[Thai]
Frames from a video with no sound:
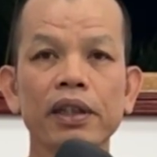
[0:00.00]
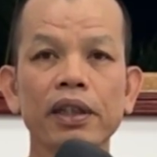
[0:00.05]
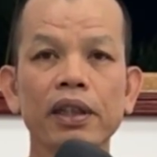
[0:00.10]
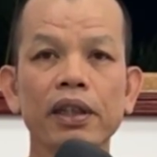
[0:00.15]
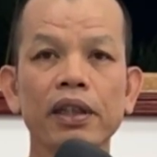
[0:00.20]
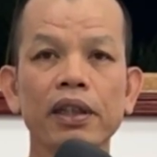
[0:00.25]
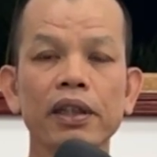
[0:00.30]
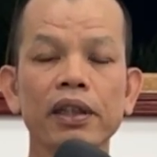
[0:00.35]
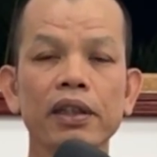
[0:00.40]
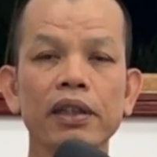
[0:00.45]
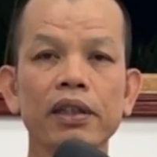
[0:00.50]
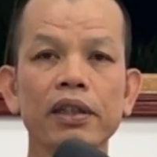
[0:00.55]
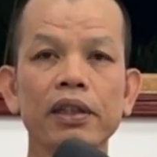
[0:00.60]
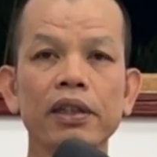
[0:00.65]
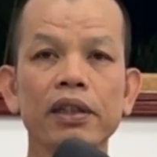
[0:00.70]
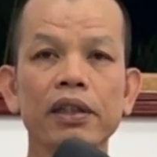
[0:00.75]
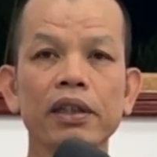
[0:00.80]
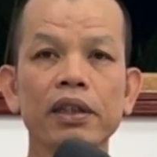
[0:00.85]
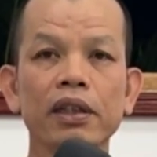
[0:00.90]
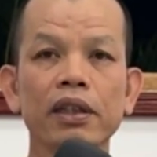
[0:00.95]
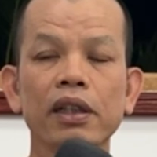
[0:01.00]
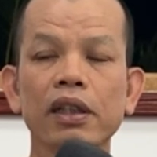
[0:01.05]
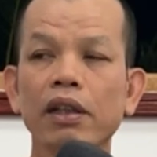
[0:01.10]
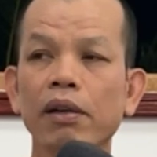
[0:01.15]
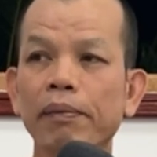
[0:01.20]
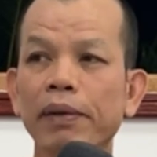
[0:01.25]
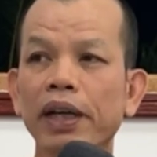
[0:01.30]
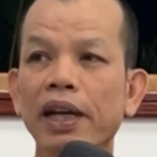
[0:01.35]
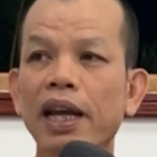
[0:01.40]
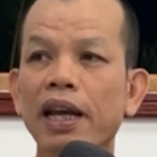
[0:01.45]
นี่ แล้ว
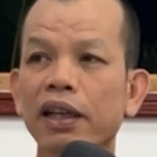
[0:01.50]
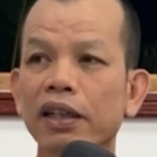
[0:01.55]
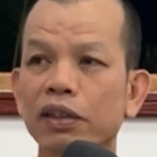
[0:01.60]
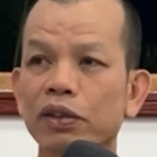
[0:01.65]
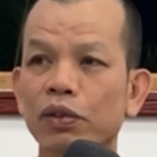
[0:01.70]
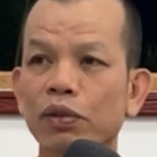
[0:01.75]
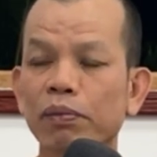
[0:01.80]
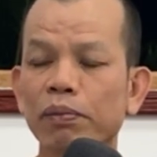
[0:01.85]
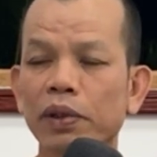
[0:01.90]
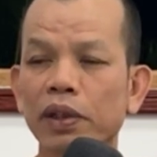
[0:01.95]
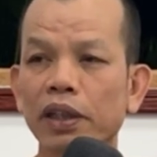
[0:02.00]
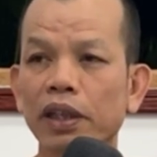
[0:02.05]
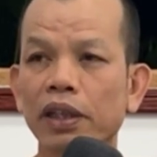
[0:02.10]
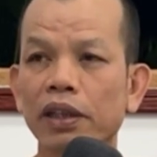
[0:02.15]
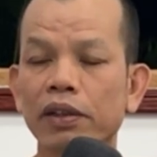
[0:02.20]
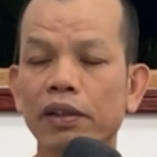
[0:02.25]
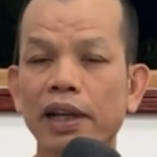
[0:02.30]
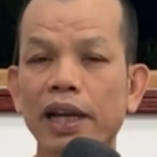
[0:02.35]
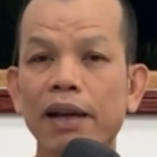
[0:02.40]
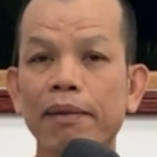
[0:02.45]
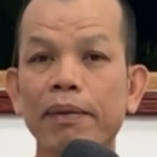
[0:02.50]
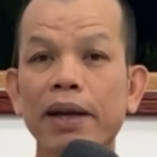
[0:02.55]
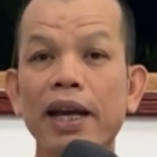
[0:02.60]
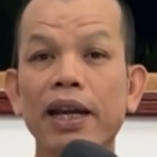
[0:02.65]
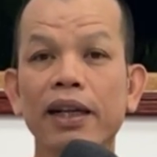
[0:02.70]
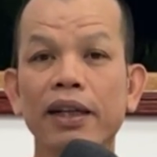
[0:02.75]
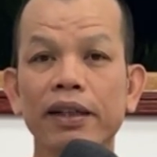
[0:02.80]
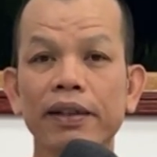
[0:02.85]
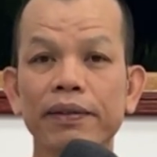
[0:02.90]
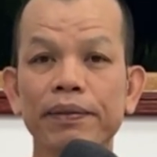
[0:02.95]
ก็ไปนั่งสูบบุหรี่อยู่หน้า
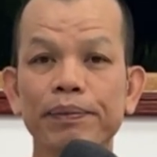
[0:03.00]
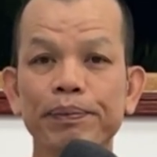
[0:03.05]
บ้าน